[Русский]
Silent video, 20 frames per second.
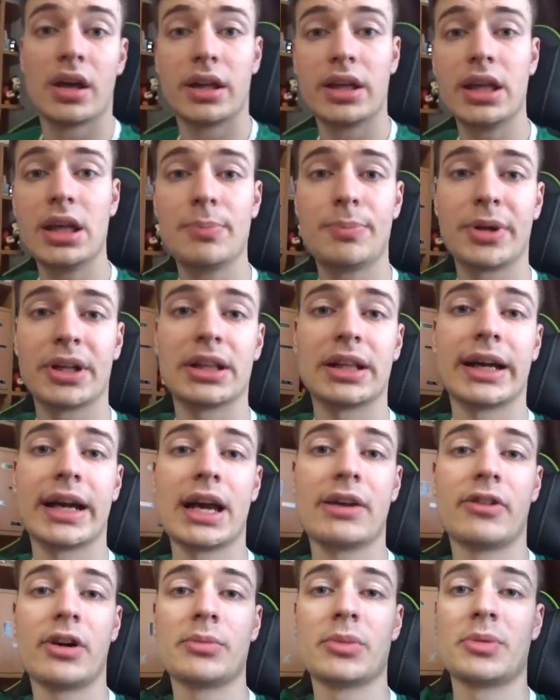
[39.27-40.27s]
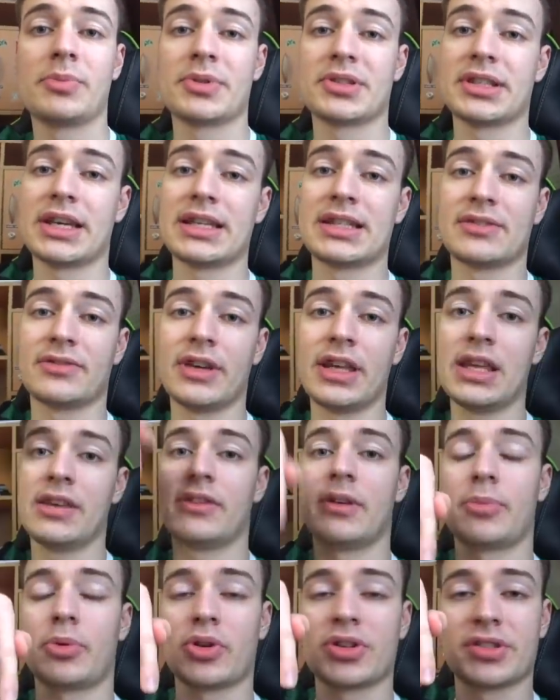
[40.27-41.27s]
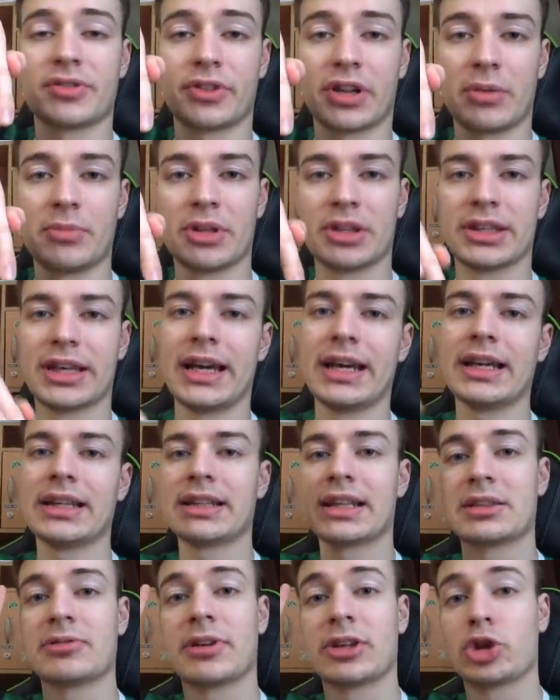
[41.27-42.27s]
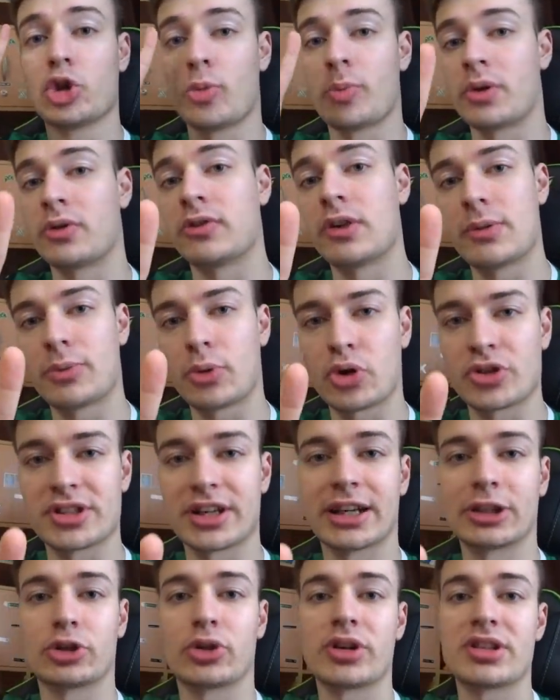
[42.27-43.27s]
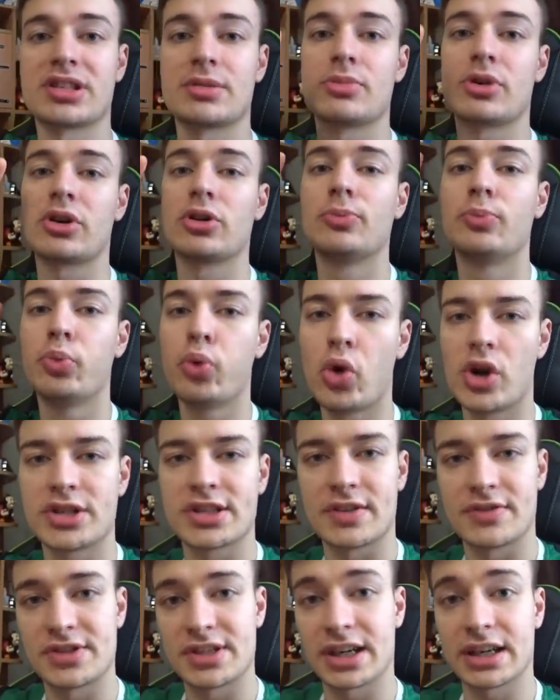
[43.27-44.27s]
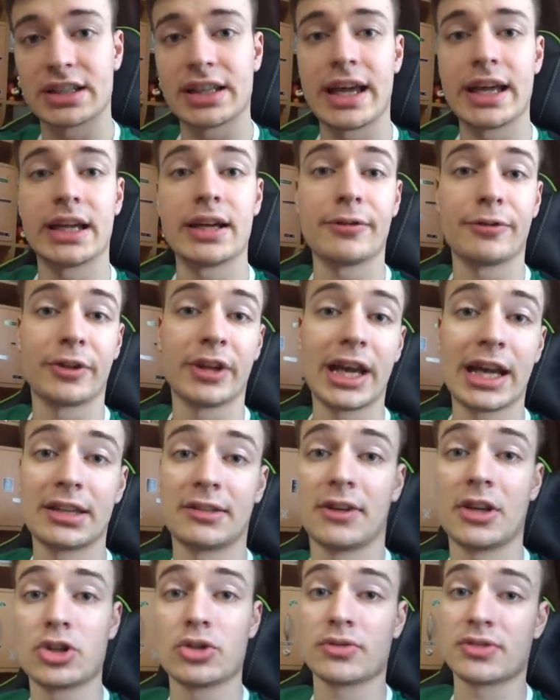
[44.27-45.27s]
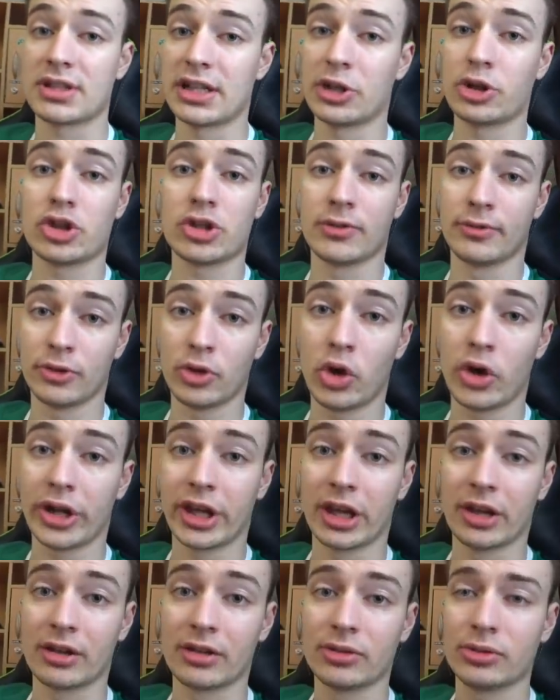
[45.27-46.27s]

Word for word: И предлагаю вам написать свои вопросы в комментарии. На два топовых вопроса, которые собирают больше всех лайков, я отвечу в следующем влоге.